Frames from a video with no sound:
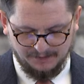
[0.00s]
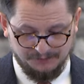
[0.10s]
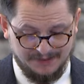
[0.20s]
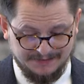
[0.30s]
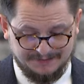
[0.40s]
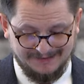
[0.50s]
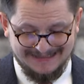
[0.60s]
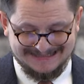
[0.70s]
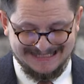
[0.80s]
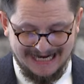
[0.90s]
Und als
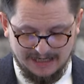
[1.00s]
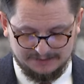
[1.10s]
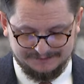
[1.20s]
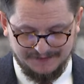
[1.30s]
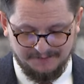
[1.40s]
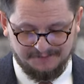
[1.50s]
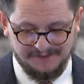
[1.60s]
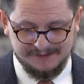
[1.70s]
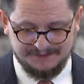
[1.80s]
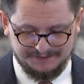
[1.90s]
der Tag der
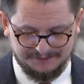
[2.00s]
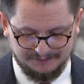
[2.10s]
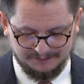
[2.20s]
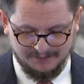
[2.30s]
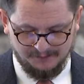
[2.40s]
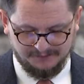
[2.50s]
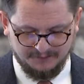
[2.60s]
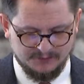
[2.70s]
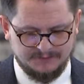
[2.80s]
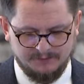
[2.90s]
Pfingsten
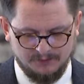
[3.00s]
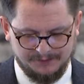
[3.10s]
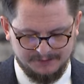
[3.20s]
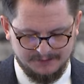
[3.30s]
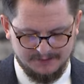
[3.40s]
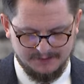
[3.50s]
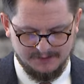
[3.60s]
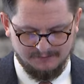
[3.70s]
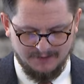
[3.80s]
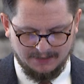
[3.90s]
erfüllt wurde,
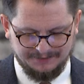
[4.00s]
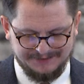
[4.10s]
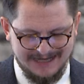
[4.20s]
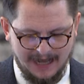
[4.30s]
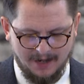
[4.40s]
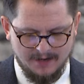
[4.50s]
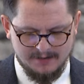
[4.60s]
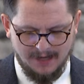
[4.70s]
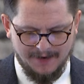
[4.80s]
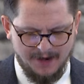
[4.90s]
waren sie
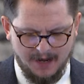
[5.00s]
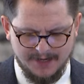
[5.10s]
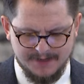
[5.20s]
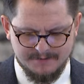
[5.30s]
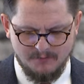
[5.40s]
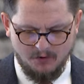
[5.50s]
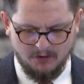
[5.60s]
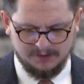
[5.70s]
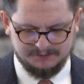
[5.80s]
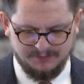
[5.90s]
alle an einem
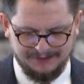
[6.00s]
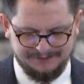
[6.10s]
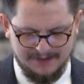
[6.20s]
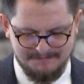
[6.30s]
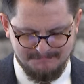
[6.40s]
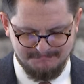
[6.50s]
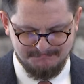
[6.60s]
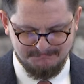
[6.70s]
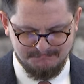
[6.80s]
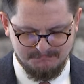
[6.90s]
Ort beisammen.
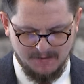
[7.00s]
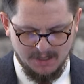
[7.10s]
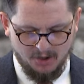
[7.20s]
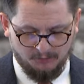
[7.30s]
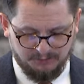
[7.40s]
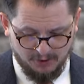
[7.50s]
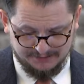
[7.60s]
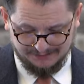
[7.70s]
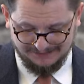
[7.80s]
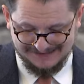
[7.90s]
Und
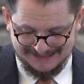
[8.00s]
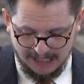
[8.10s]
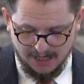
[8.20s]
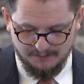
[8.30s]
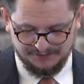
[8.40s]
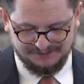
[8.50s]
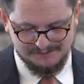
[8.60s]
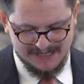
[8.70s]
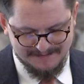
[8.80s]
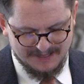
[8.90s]
plötzlich kam aus
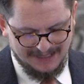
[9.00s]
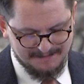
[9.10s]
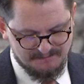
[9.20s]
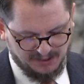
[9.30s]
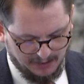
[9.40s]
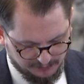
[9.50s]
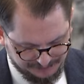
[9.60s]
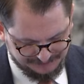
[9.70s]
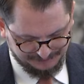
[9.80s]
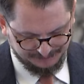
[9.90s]
dem Himmel ein
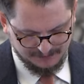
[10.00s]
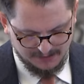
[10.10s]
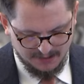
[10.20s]
Brausen,